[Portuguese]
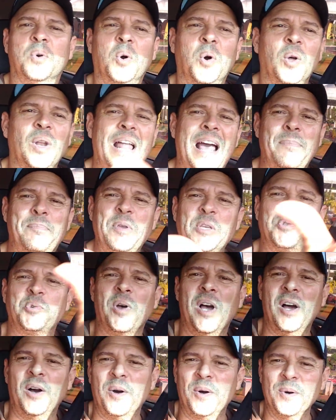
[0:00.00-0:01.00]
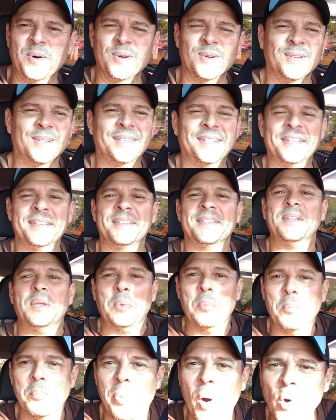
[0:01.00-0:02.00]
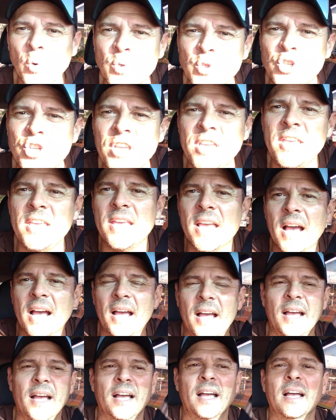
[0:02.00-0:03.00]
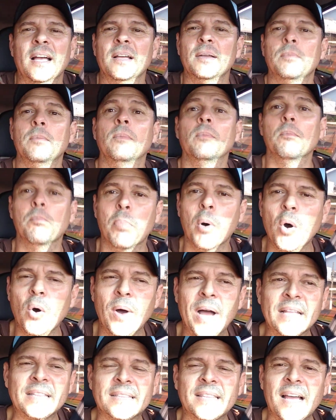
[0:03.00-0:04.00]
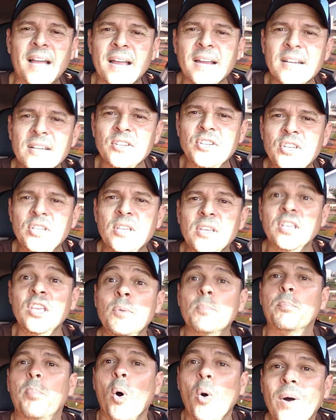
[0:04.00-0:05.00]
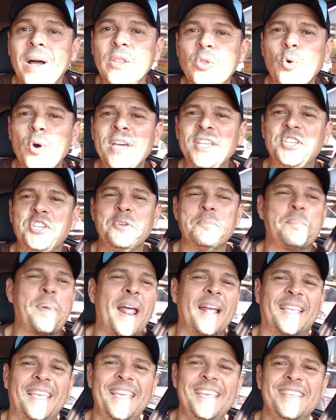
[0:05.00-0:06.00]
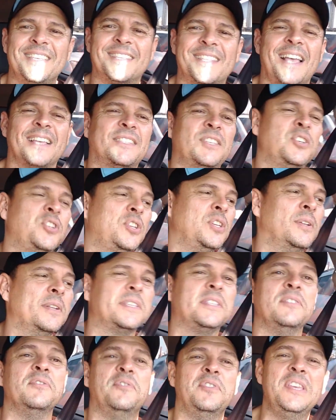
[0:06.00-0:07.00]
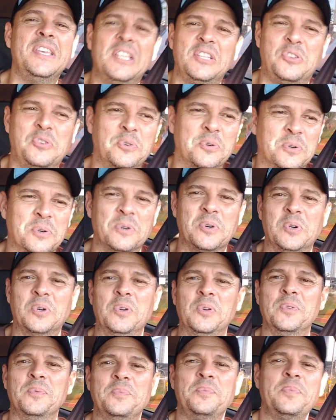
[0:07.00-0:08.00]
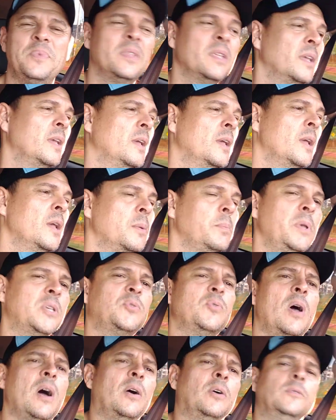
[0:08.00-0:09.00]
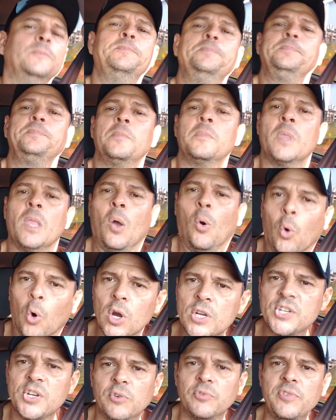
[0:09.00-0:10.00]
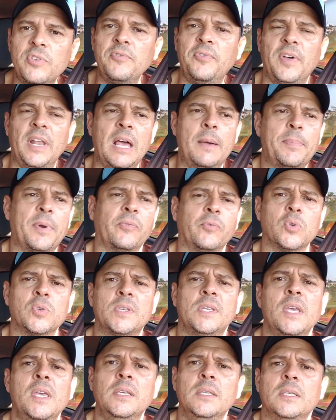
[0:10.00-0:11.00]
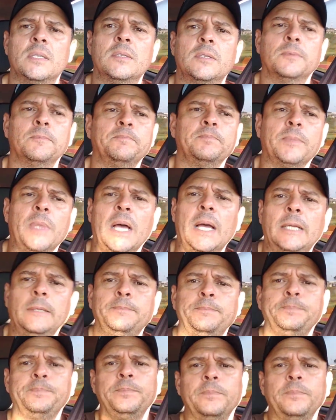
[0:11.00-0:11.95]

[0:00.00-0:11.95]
Olá pessoal, bom dia, boa tarde e boa noite para quem está assistindo esse vídeo. Pessoal, hoje eu vim falar para vocês, tá?